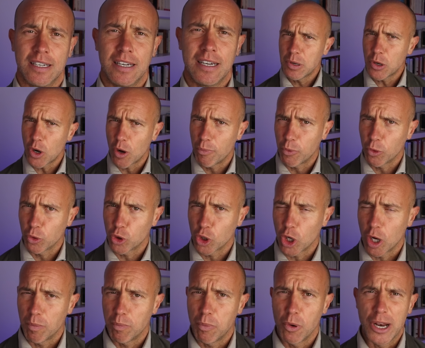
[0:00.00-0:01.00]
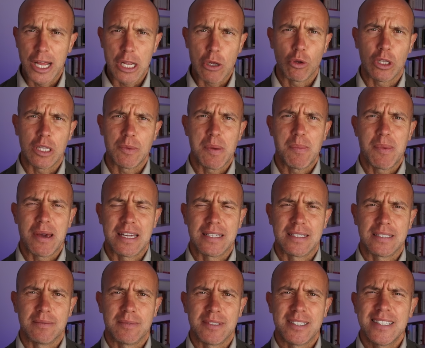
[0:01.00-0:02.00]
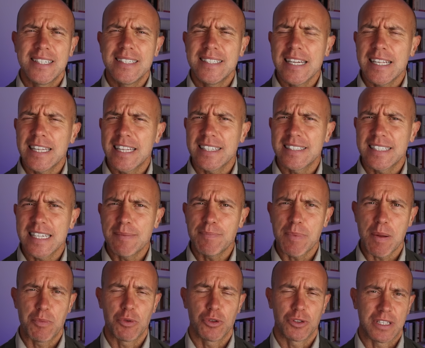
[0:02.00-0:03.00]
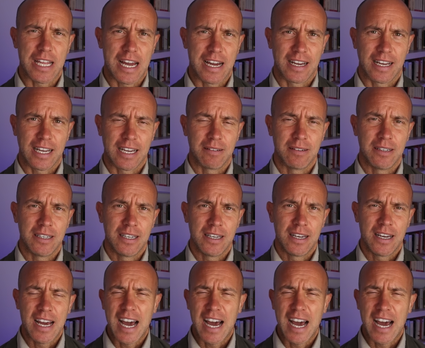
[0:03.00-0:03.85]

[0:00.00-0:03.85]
Però purtroppo negli ultimi mesi si sente sempre più stanca